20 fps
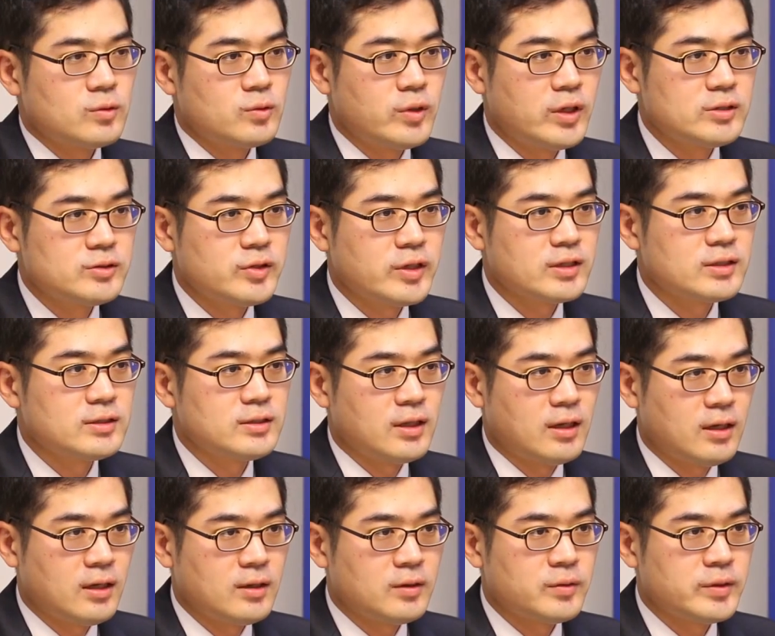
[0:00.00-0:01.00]
또한
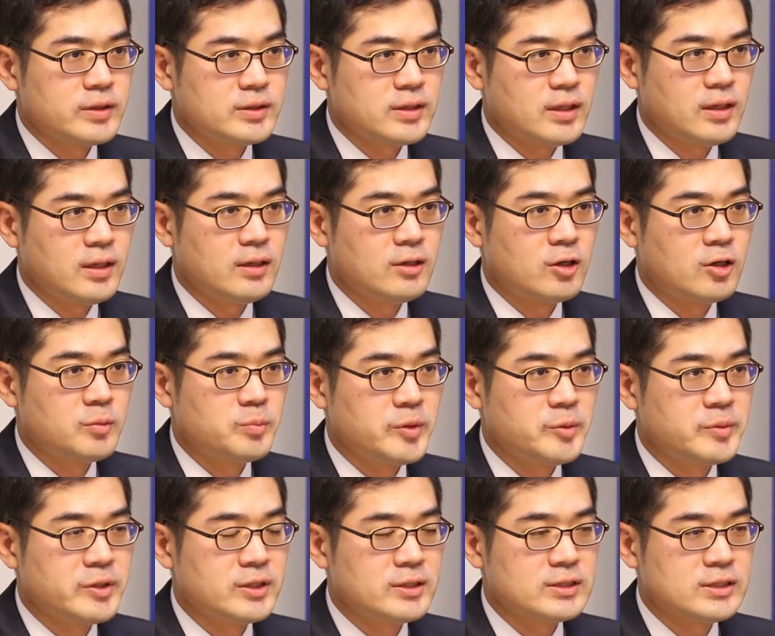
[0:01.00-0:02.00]
최근에 회사의
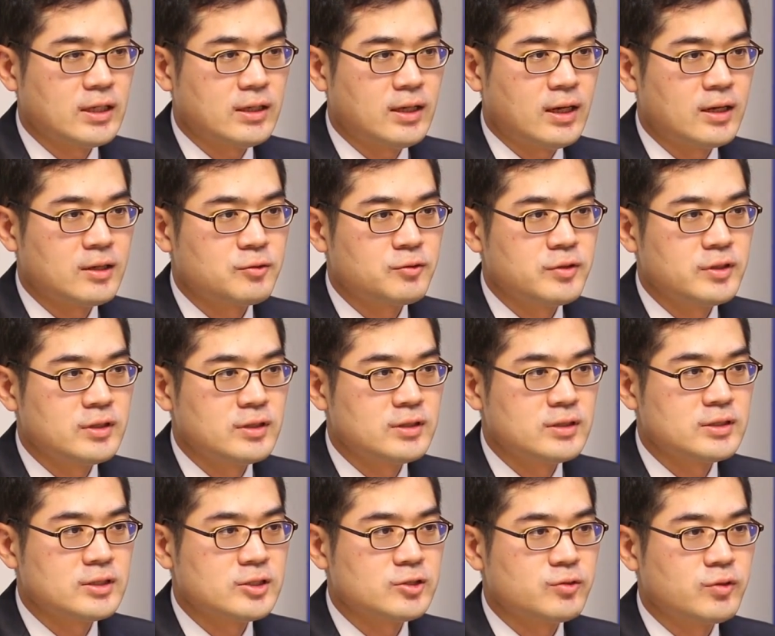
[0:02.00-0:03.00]
영업비밀을 잘 알고
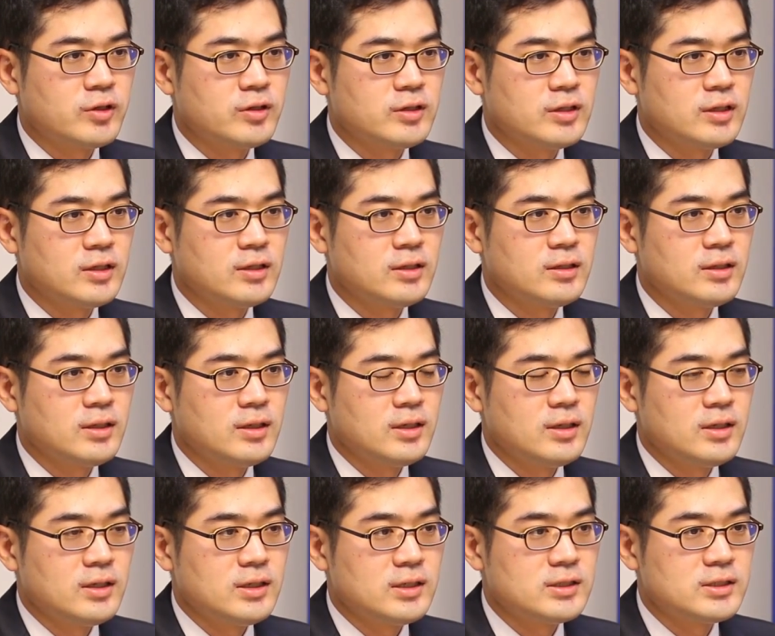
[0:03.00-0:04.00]
있는 직원이
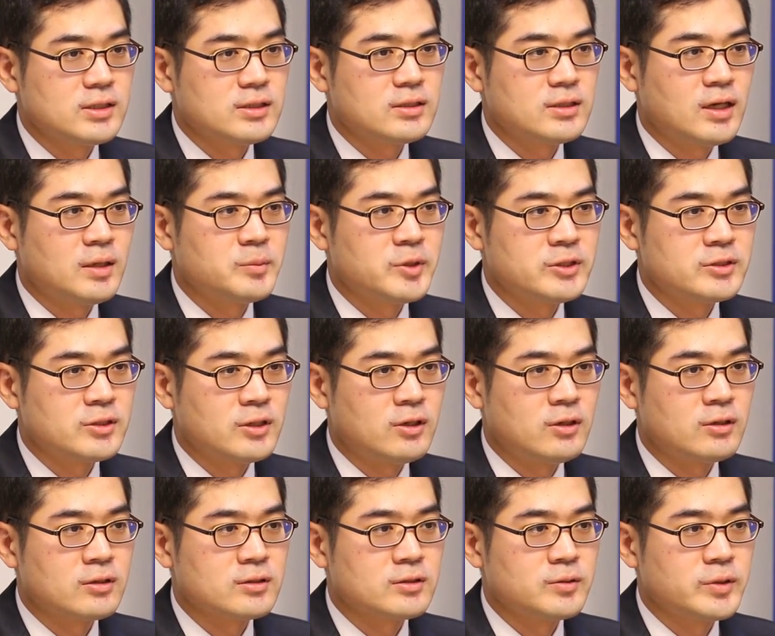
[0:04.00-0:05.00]
이직을
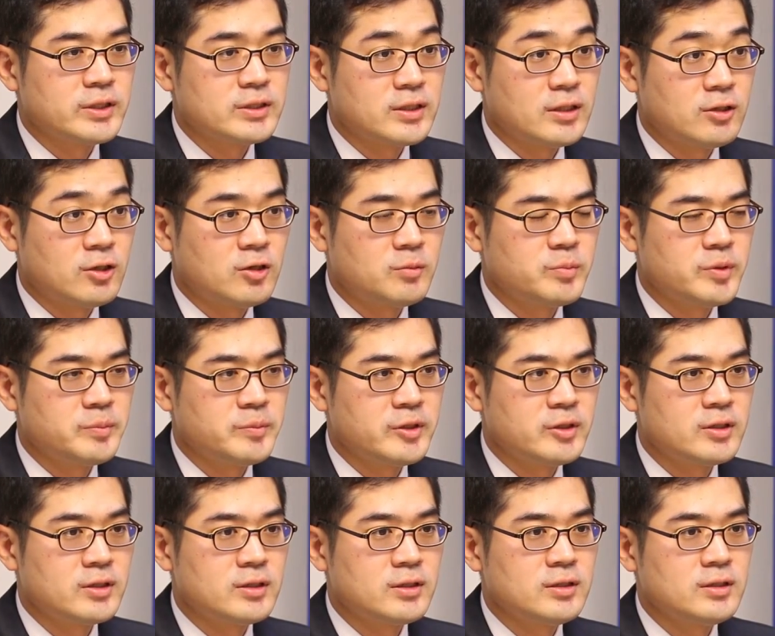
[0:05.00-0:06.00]
하면서 그 회사
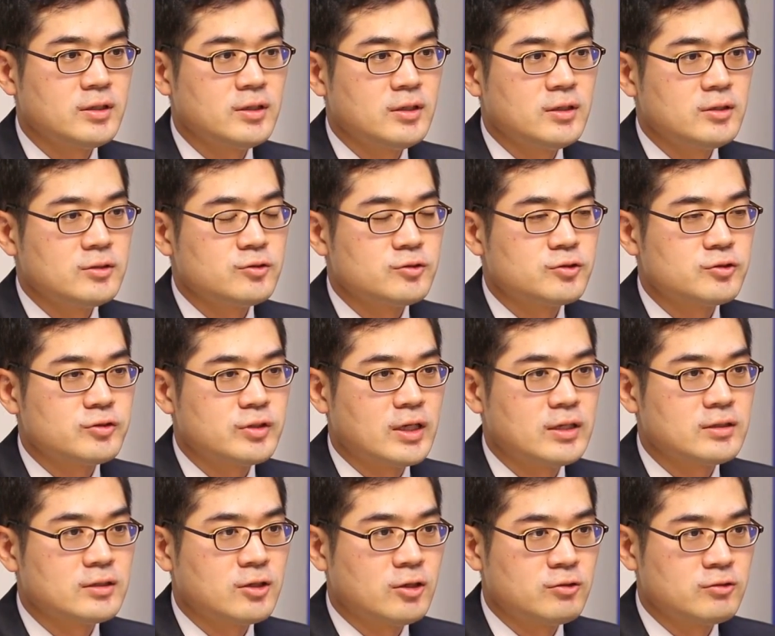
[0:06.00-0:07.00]
영업비밀을
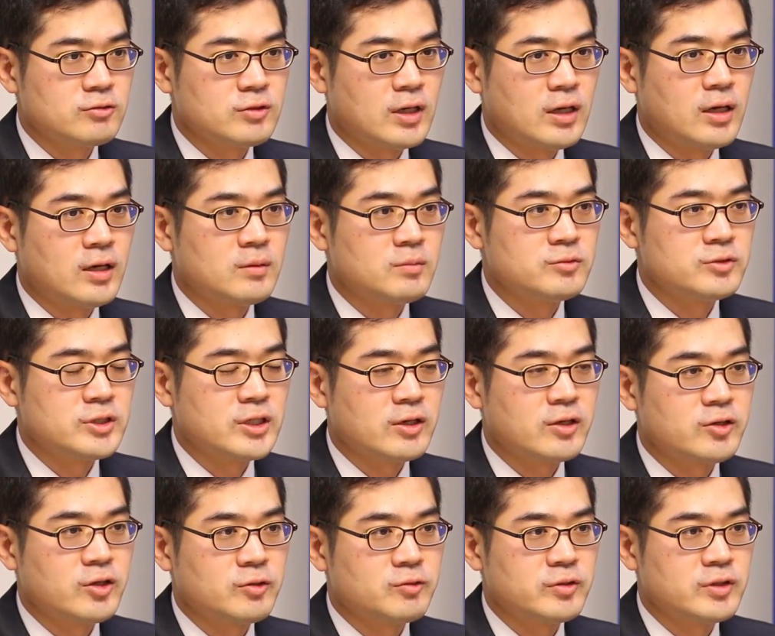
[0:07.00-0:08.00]
유출하는 경우가
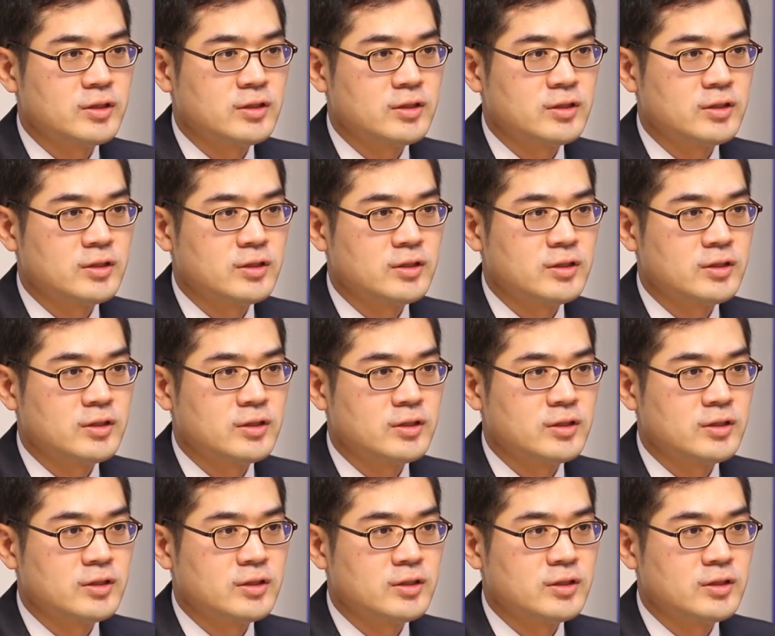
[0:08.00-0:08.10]
문제가 되고